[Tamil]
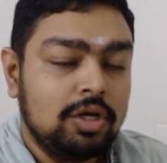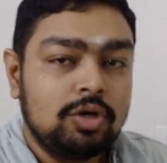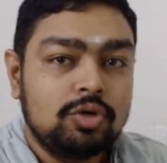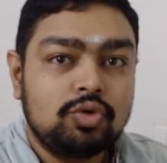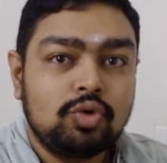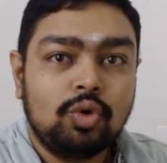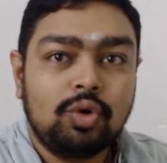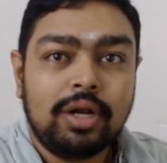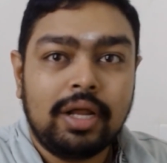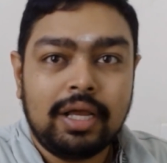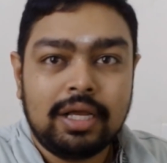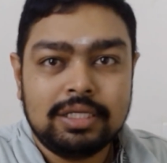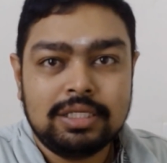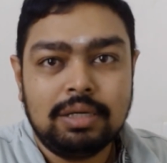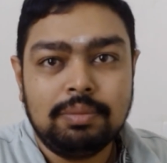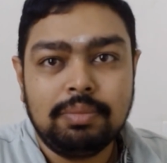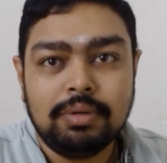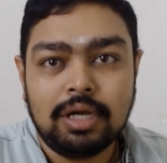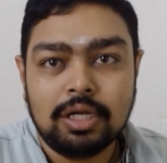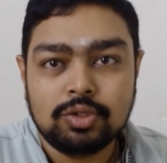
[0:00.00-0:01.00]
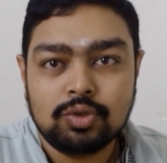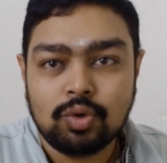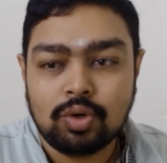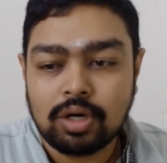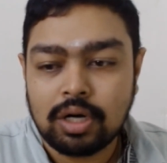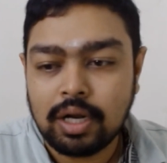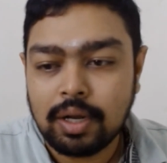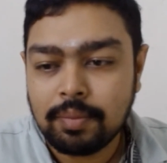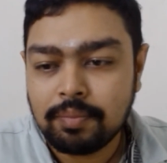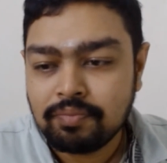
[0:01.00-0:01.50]
ஸோ ஒரு எக்ஸாம்பிள் நான்
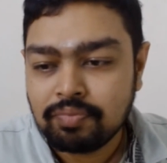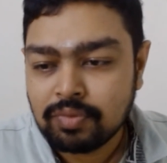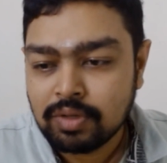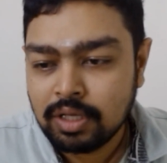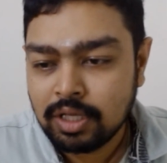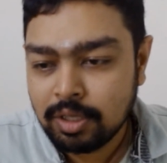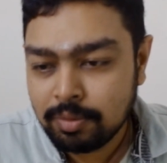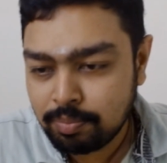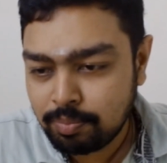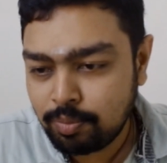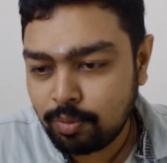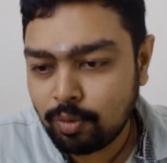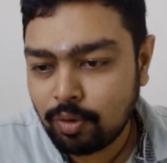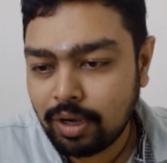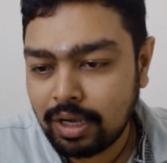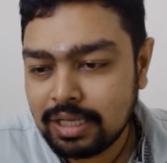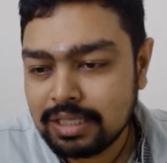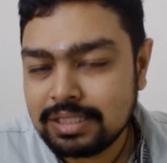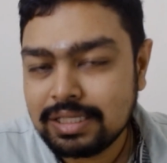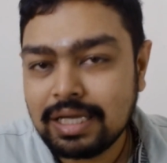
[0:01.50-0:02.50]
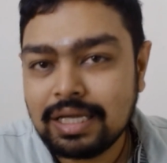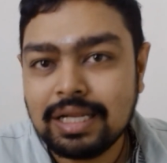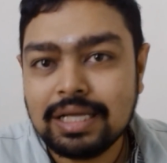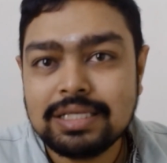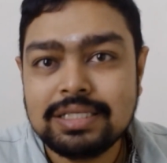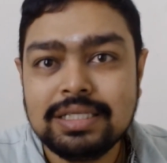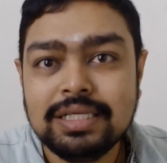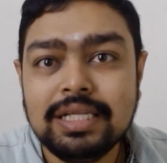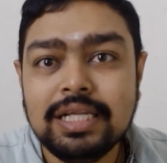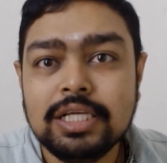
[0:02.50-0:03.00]
சொல்கிறேன் இப்போது ஐசிஐயில்
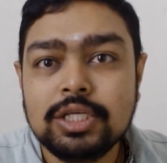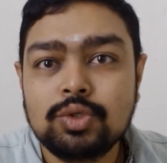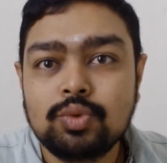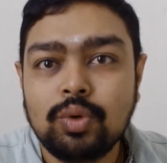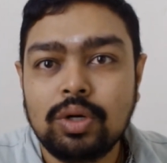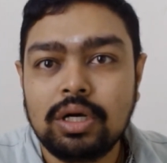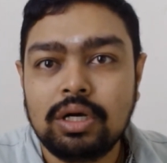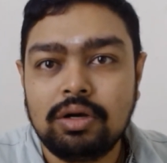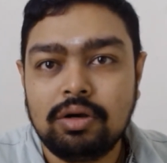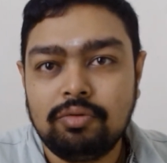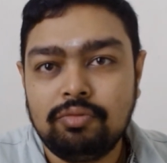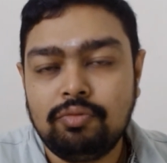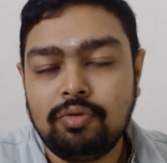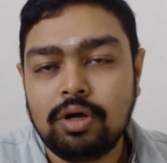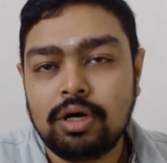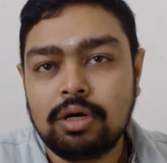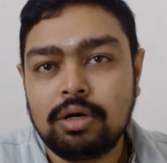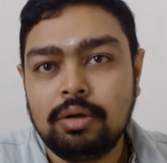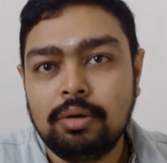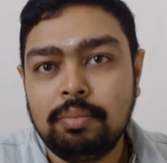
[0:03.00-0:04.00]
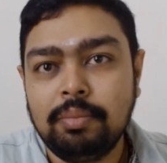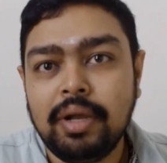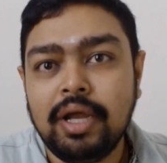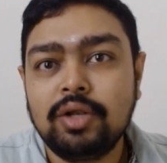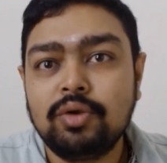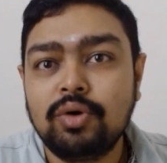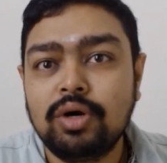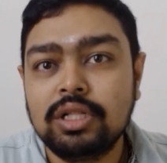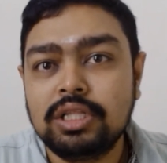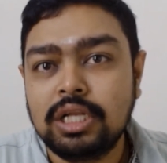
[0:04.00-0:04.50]
சீரீஸ் ஒன் ஃபார் மே
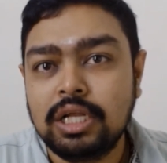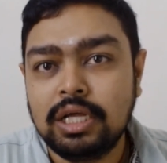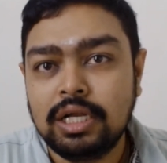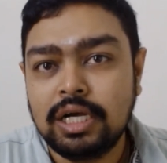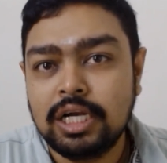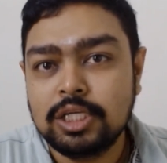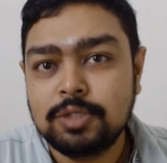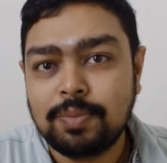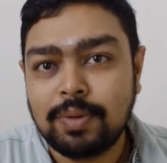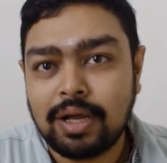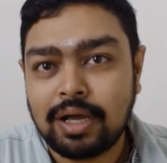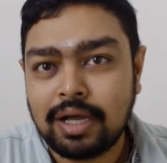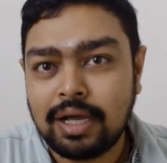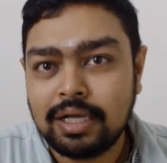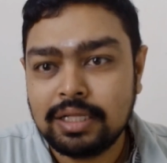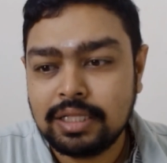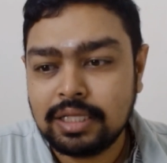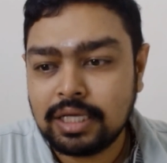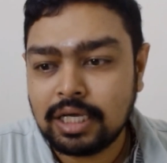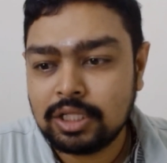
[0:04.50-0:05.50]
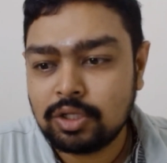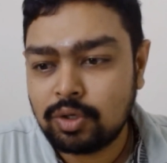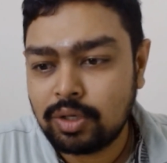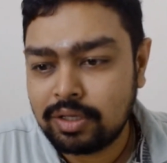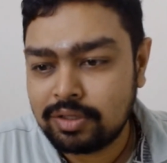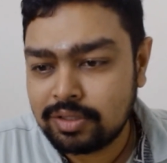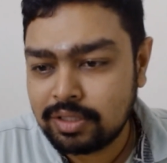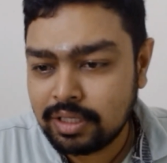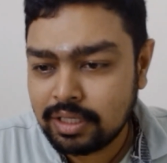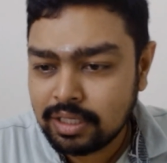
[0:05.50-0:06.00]
டுவெண்ட்டி த்ரீ ரிலீஸ் பண்ணாங்க ஐ திங்க் அதோட
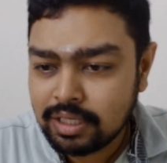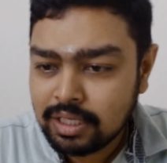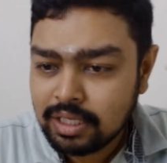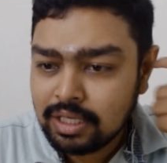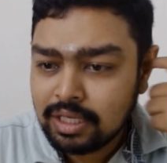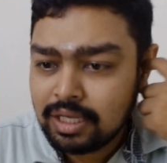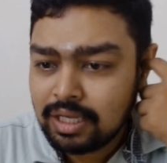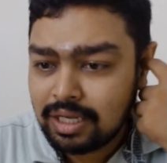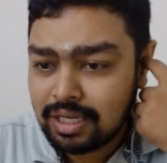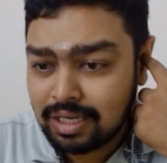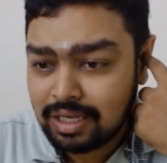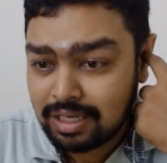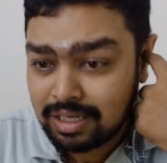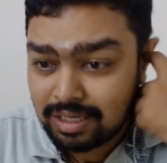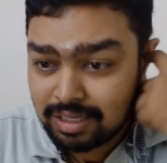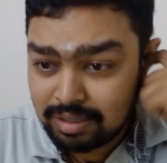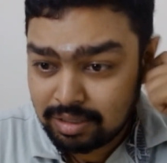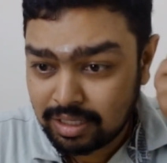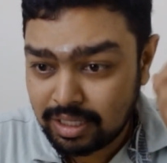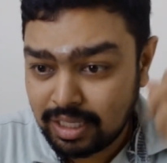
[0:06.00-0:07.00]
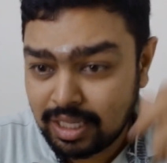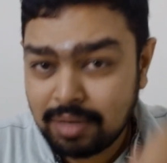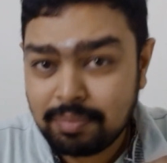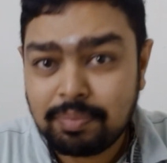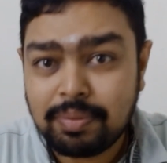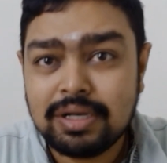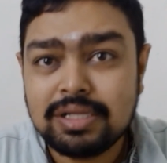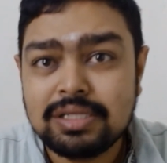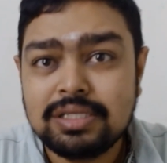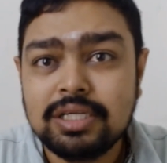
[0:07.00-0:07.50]
வந்து
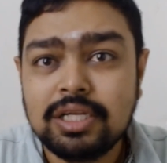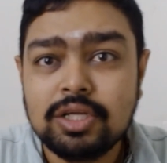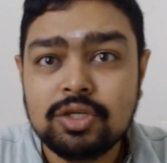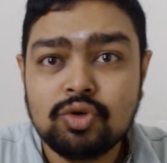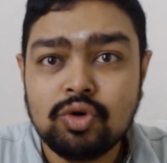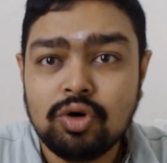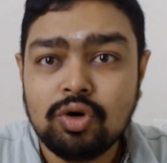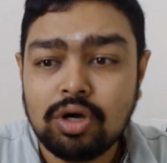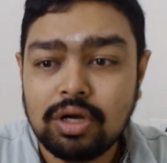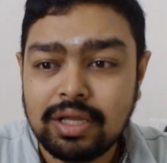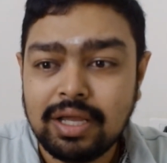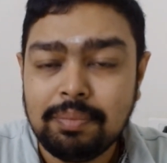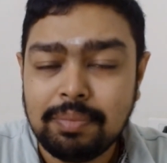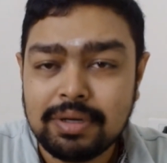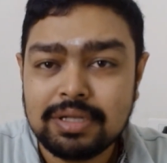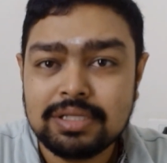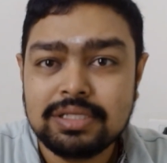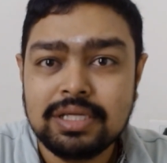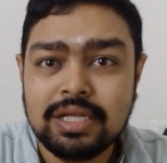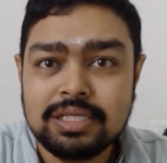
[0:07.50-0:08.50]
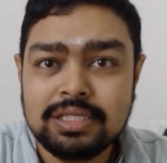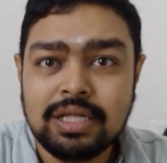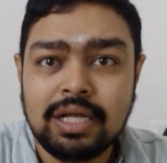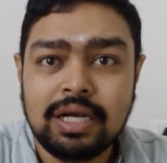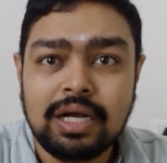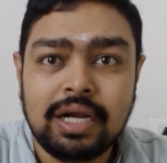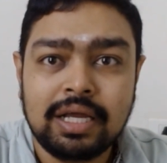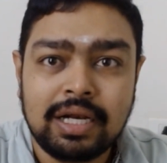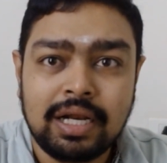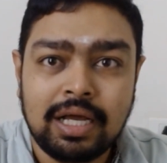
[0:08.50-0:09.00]
ஏப்ரல் சீரீஸோ ஏப்ரல் சீரீஸ்
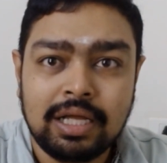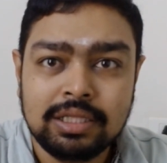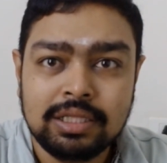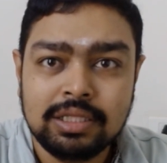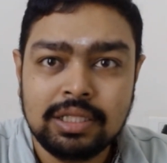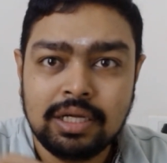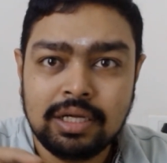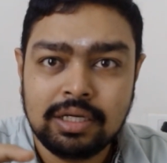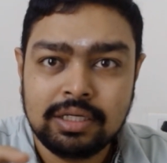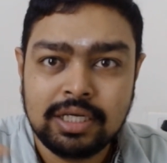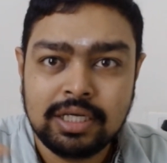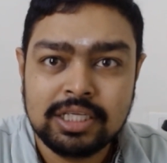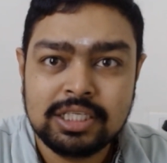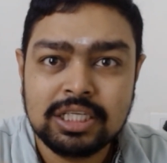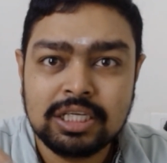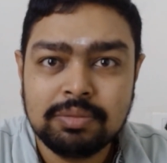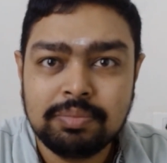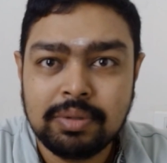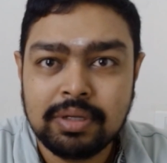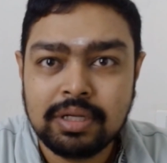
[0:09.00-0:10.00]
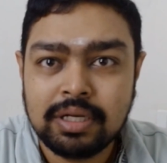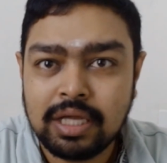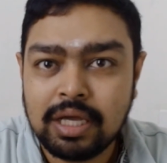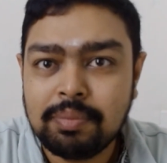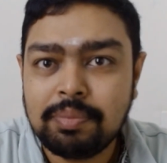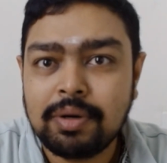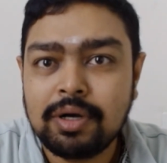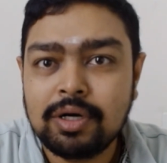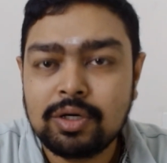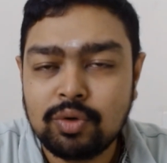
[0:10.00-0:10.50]
தான் நினைக்கிறேன் அந்த டெஸ்ட்டுக்கு பேர்
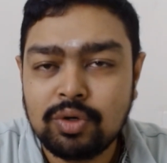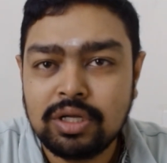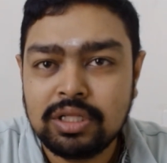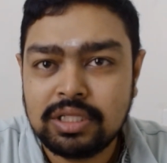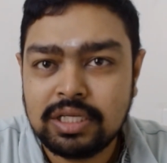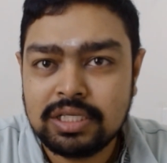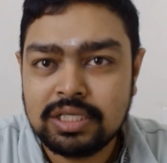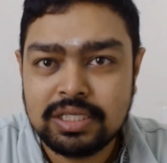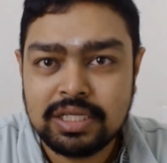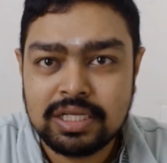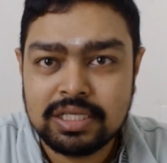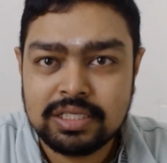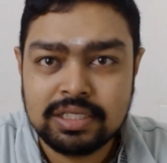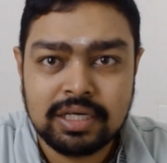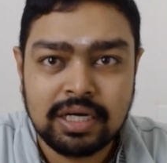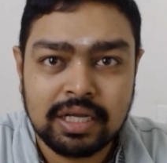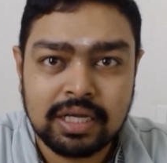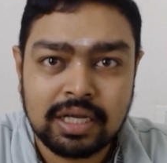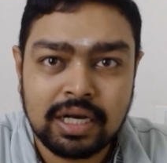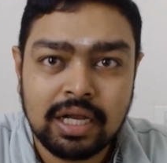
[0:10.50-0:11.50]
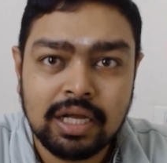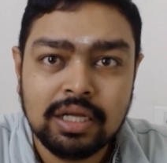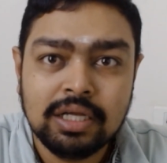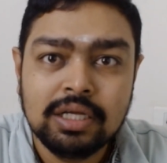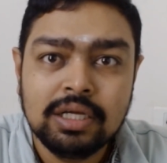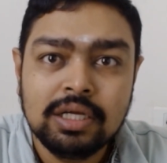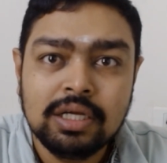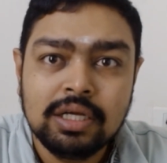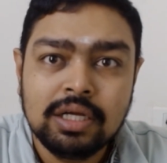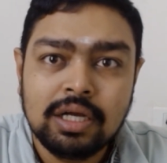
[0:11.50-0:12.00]
ஏப்ரல் டுவெண்ட்டி த்ரீ சீரீஸ்ன்னு நினைக்கிறேன்
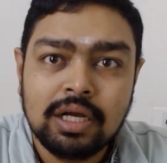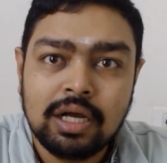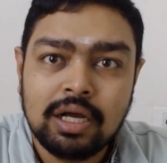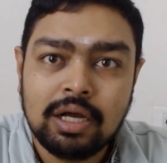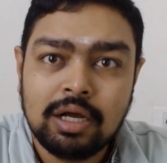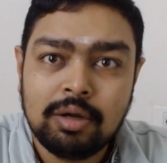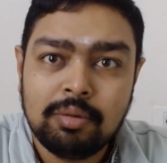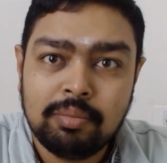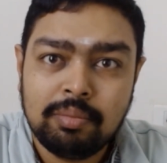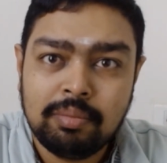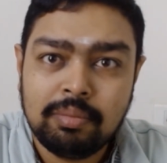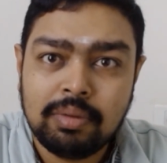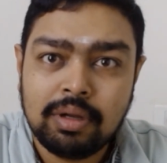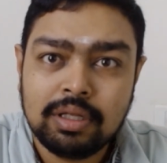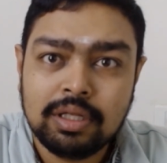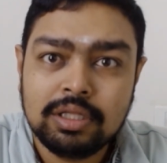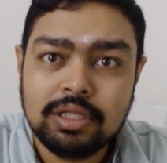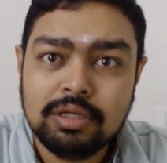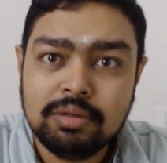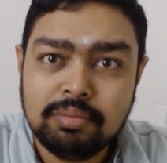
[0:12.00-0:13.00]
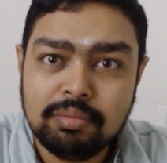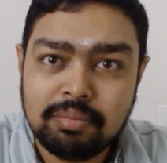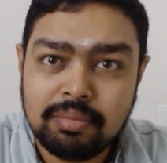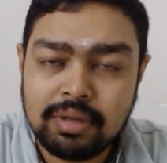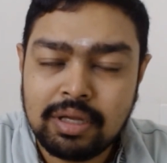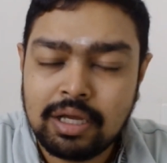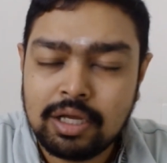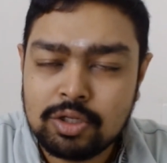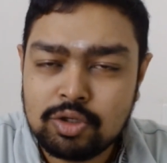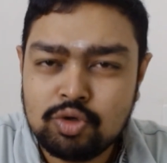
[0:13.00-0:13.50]
அது
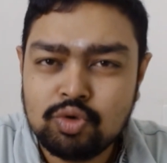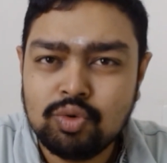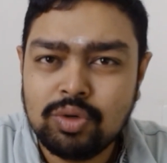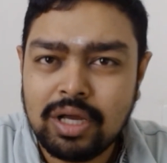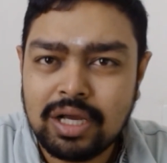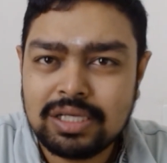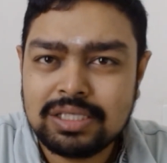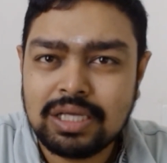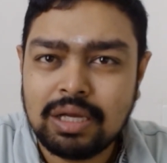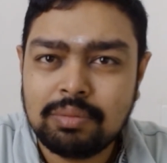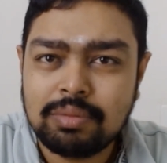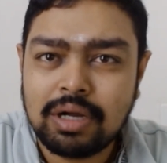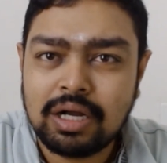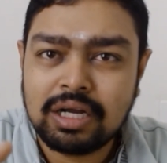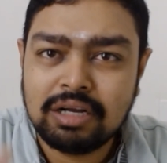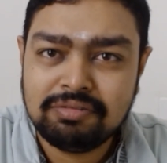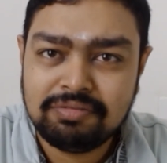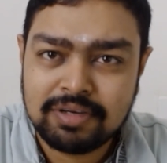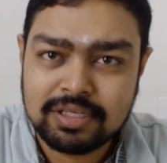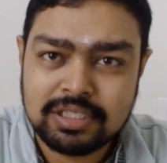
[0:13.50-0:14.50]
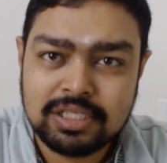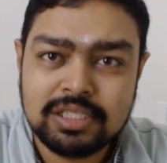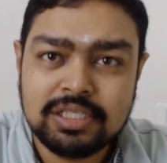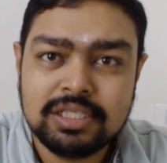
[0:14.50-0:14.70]
ஜூன் எக்ஸாமுக்காக ஃபஸ்ட்டு